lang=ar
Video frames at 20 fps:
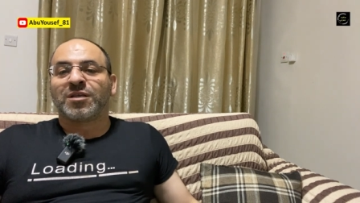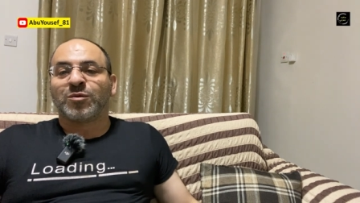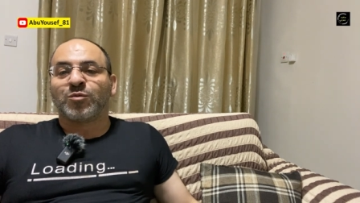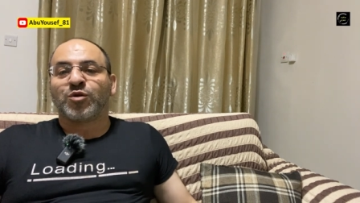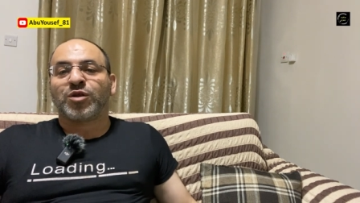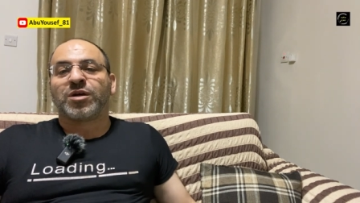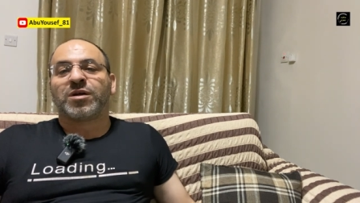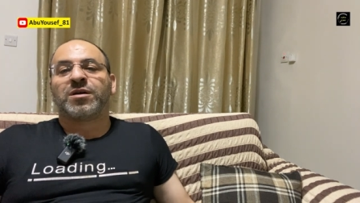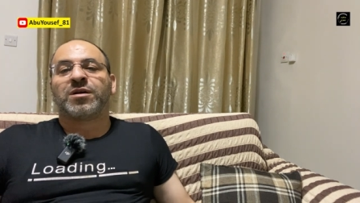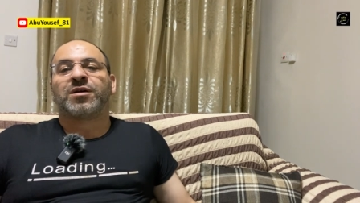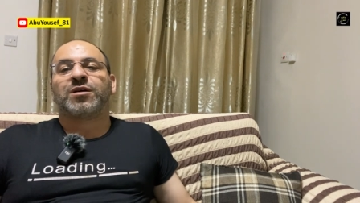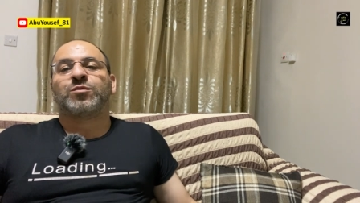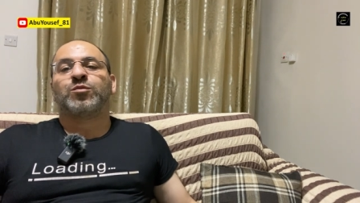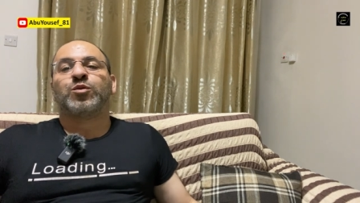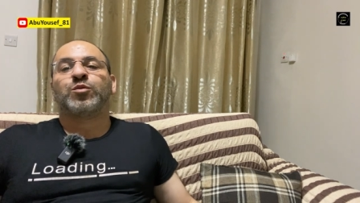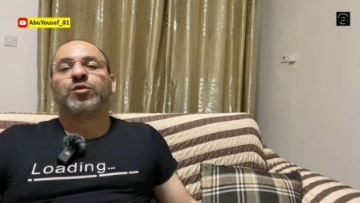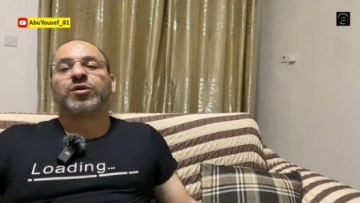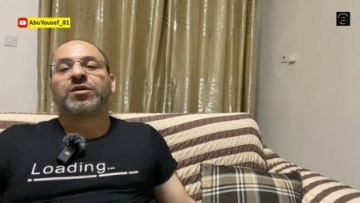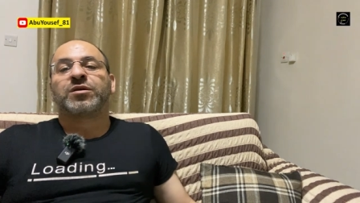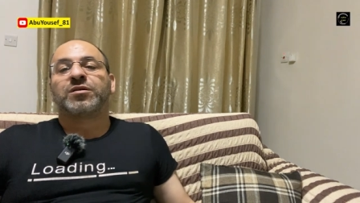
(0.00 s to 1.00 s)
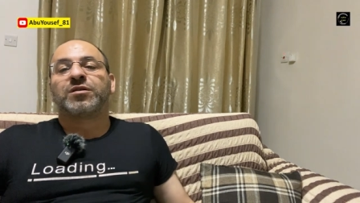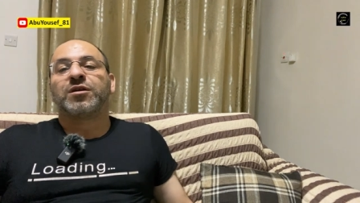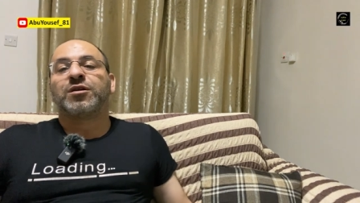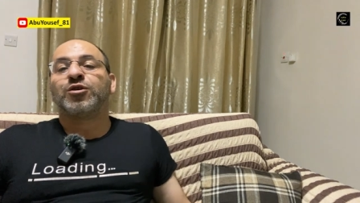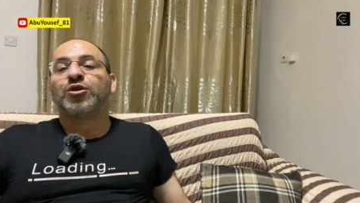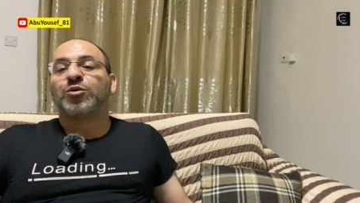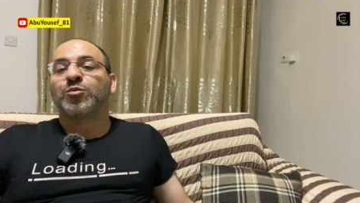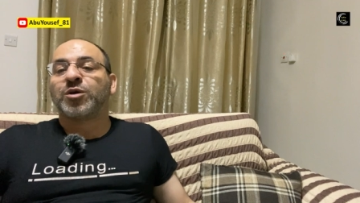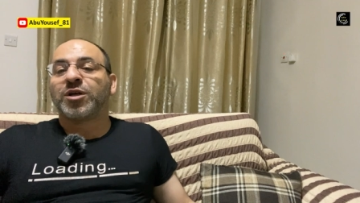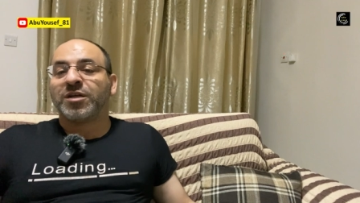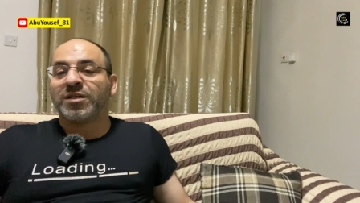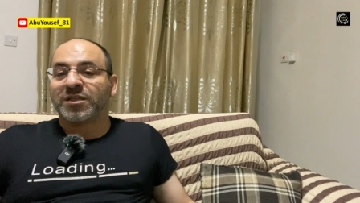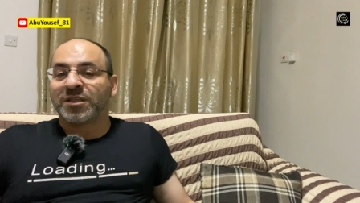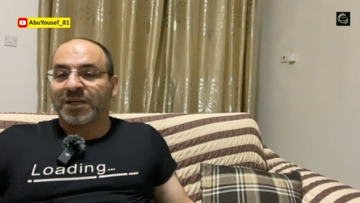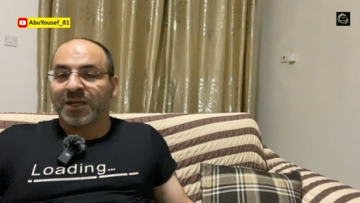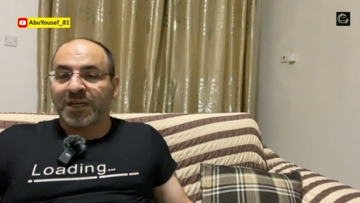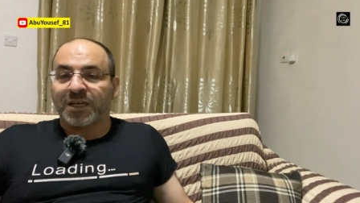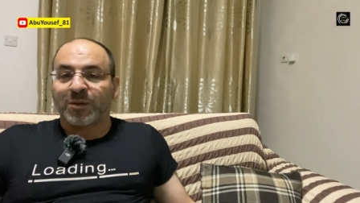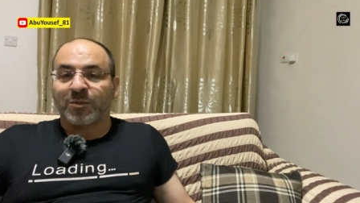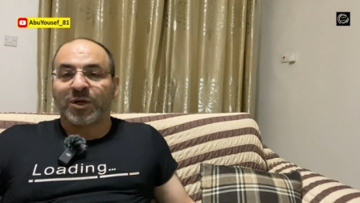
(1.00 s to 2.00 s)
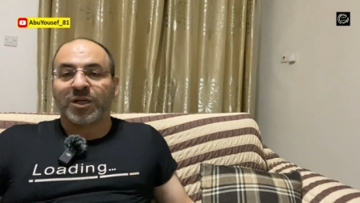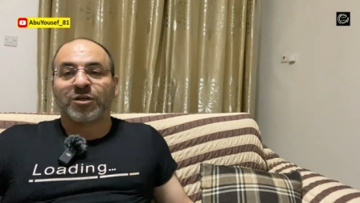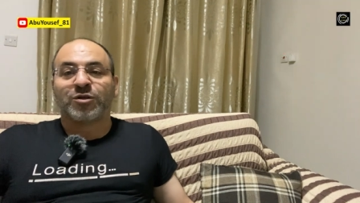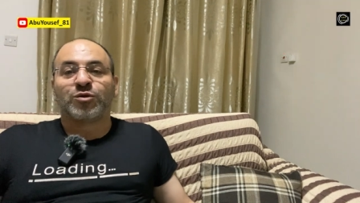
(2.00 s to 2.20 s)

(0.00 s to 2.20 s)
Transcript: مذكرات ممرض اليوم رح نتكلم عن